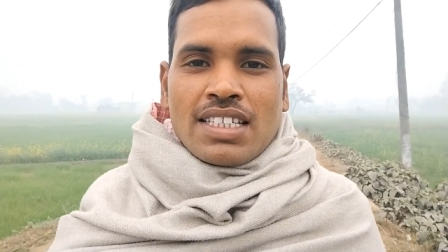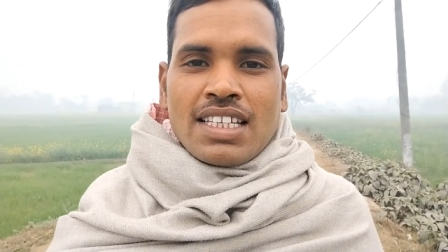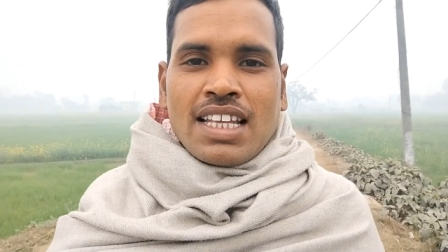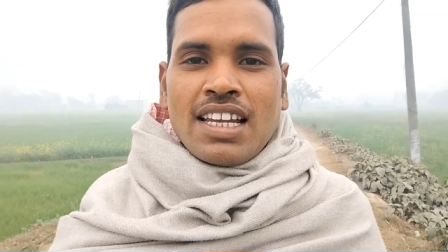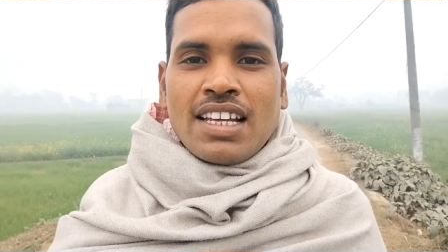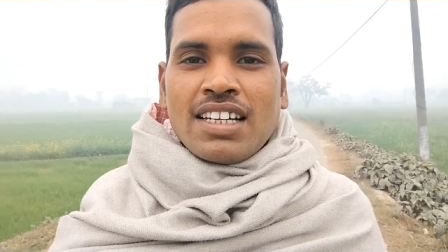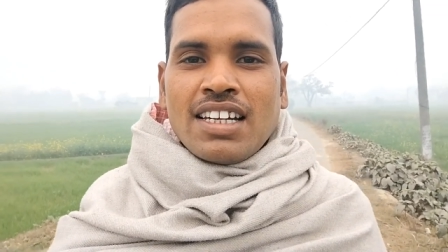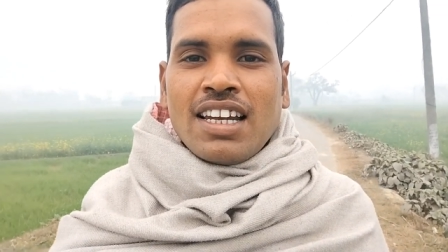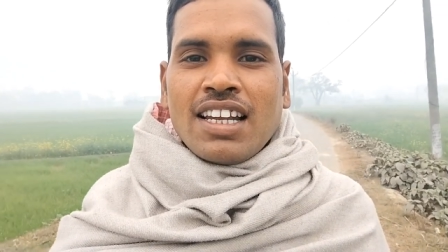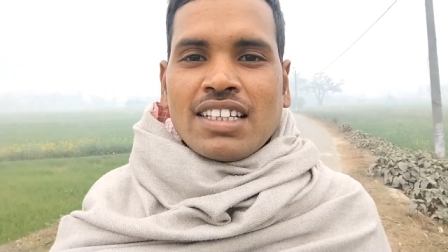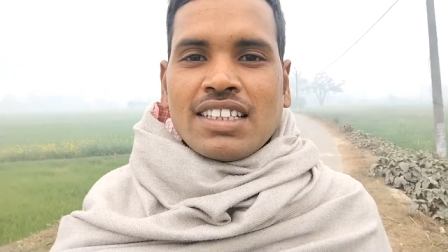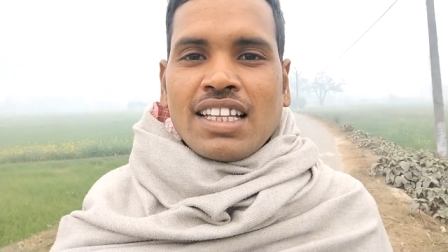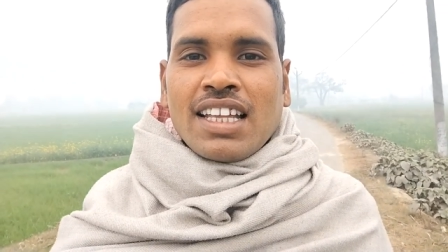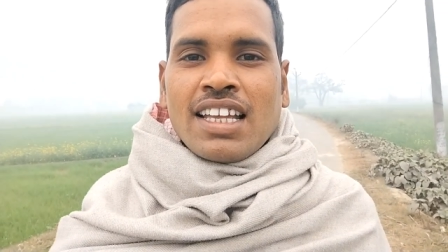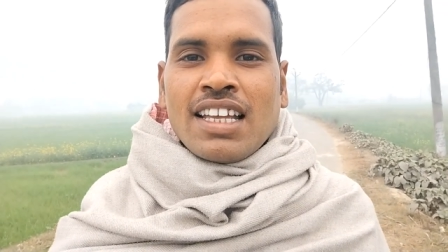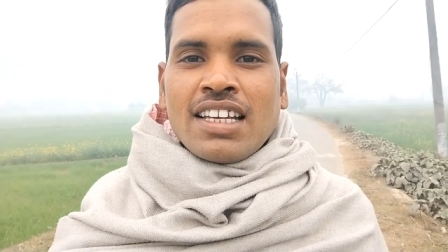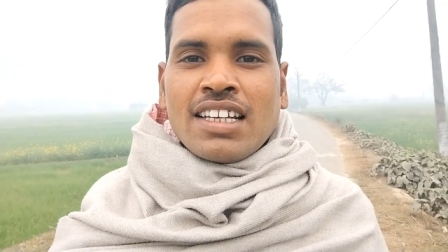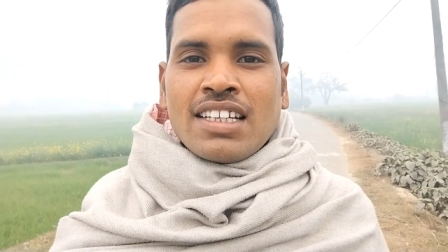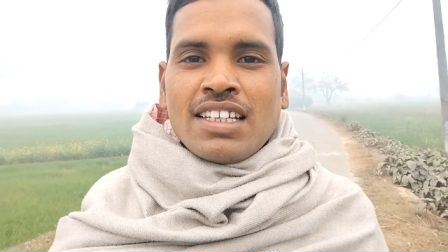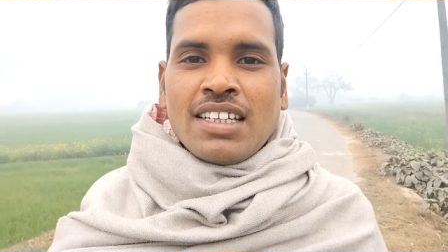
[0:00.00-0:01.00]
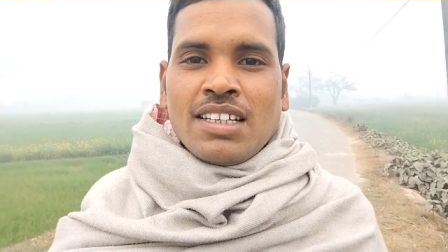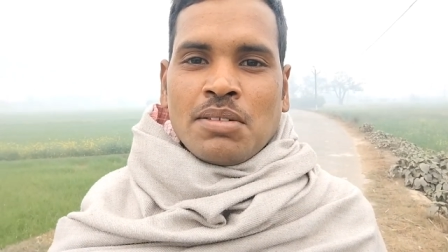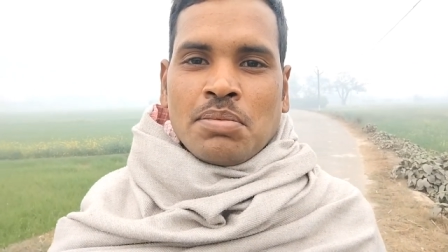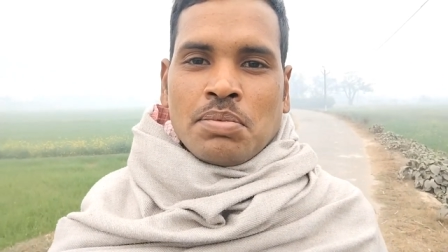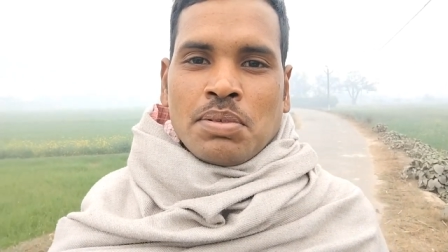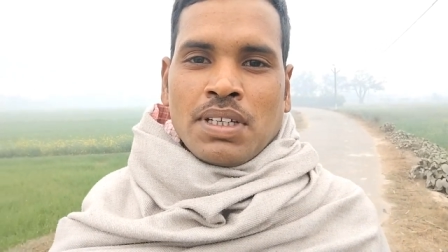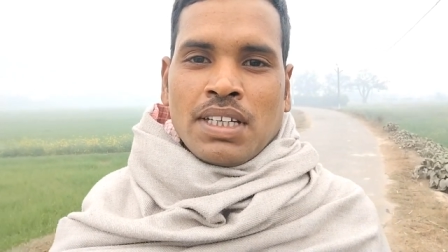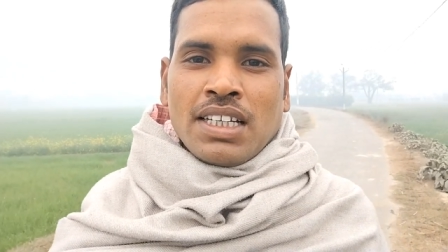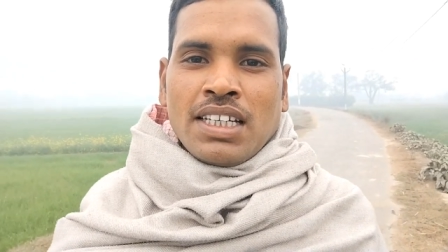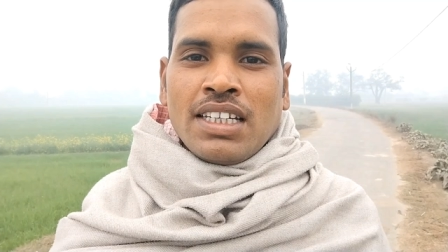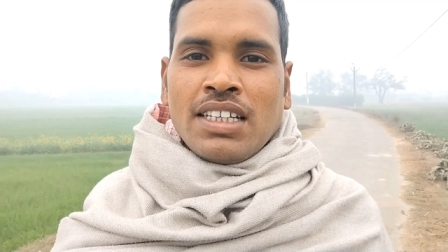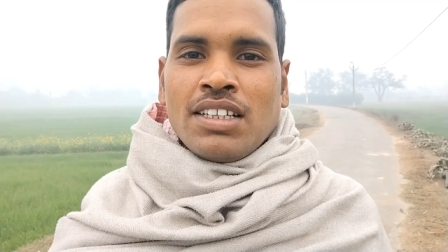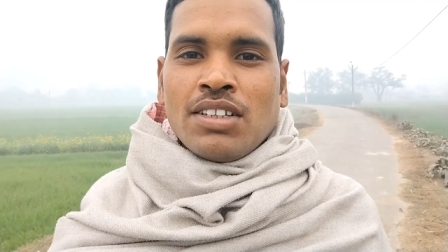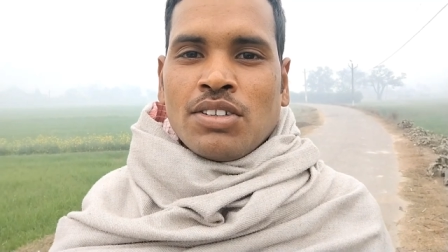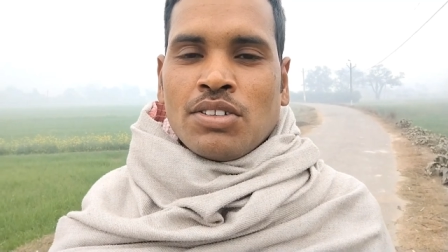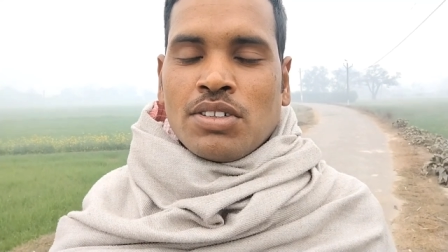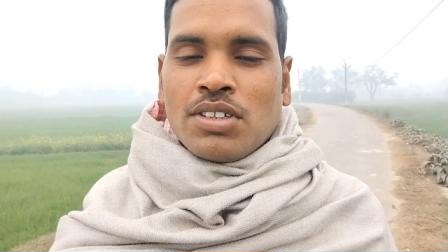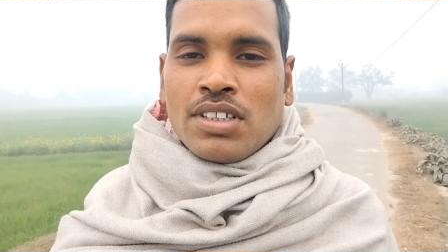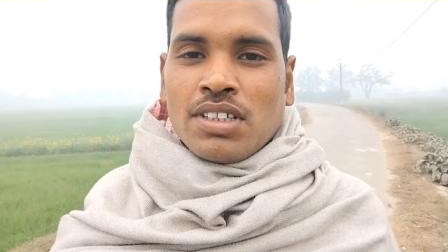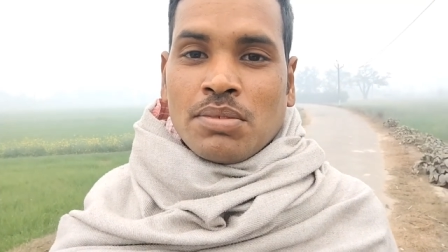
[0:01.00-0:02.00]
ऐसा लगने लगता है कि अब फेरी
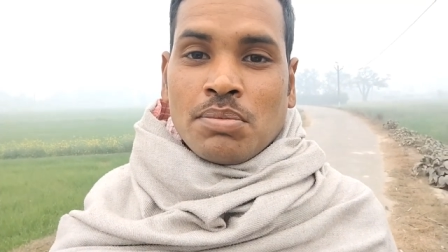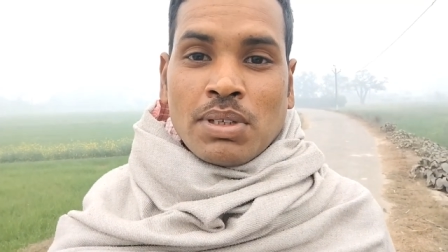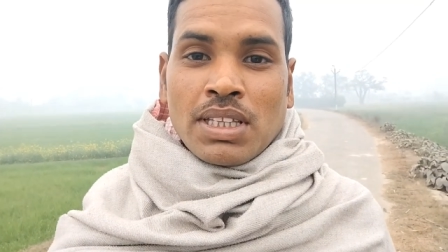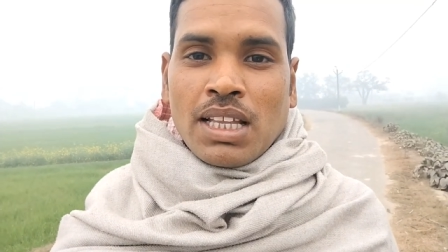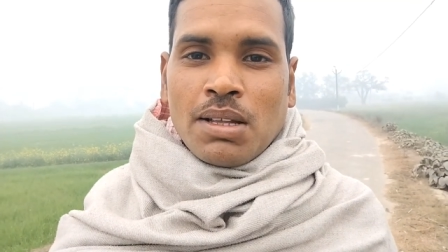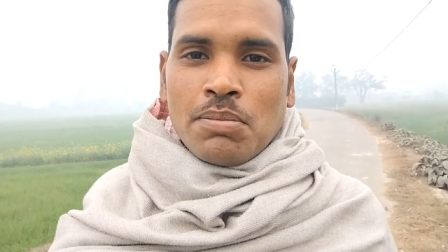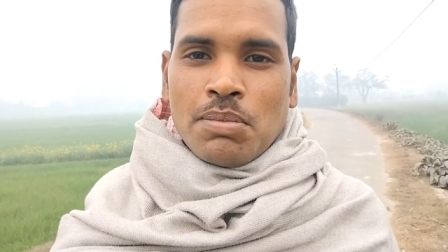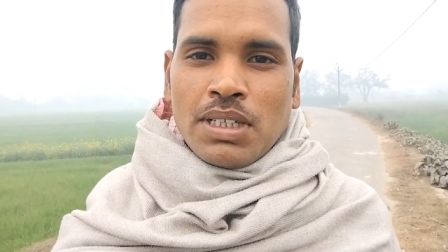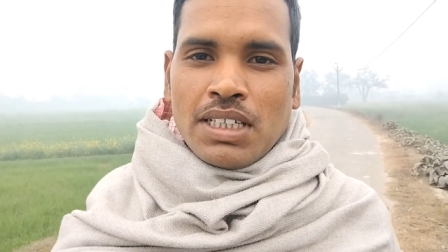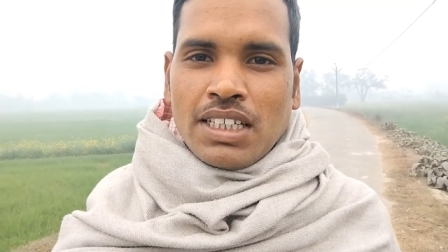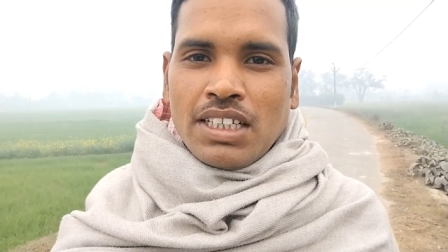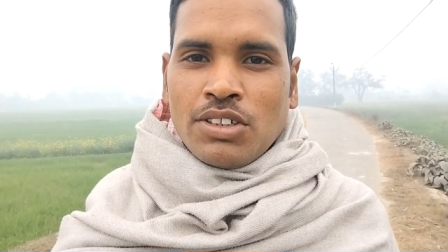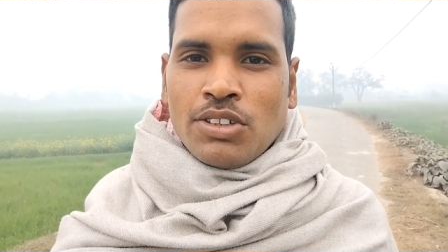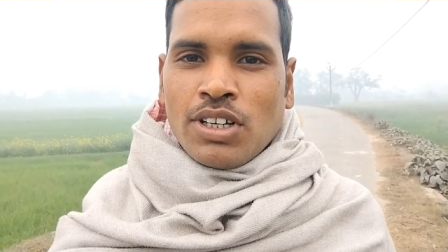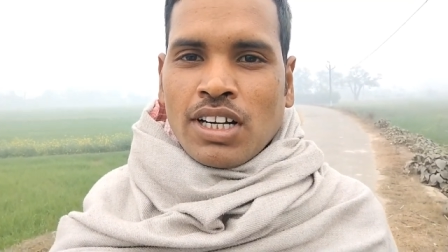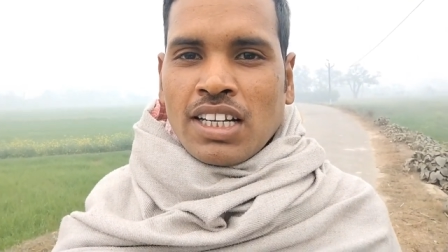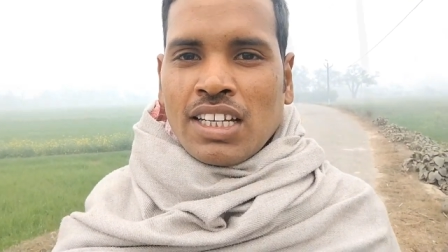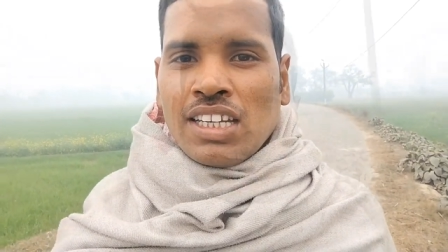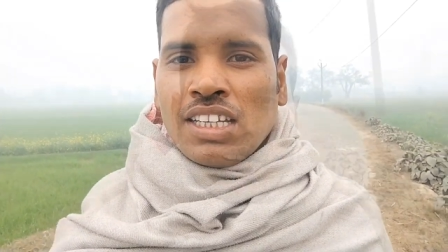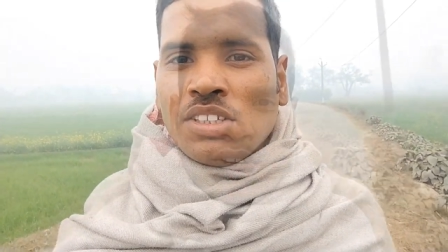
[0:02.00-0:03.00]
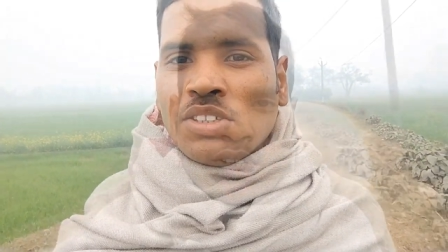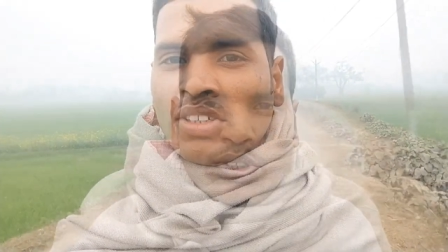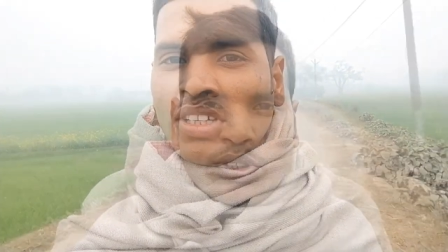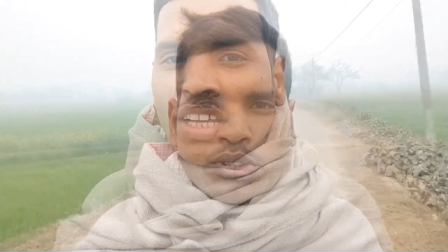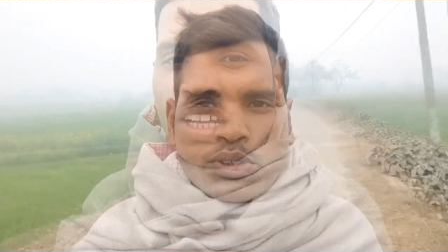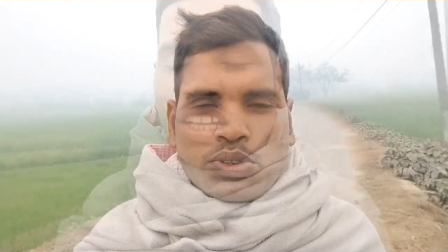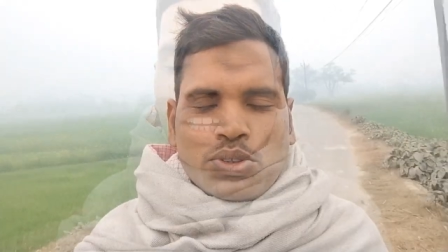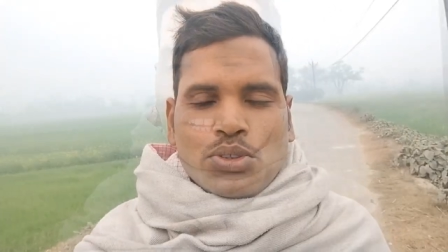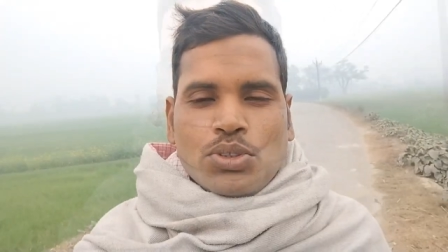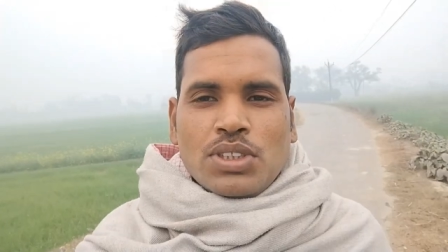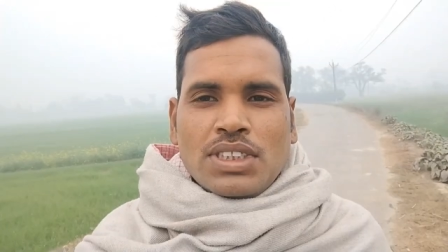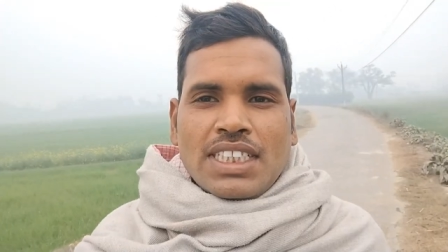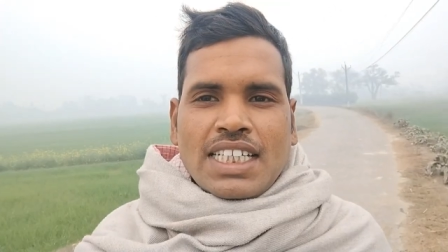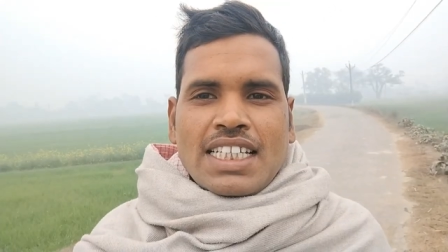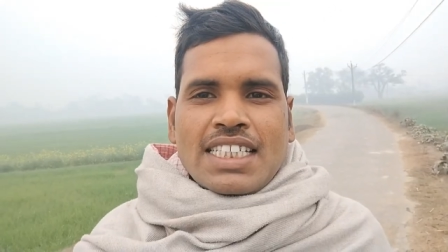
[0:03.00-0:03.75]
मतलब बिक्री होगा कि नहीं होगा तो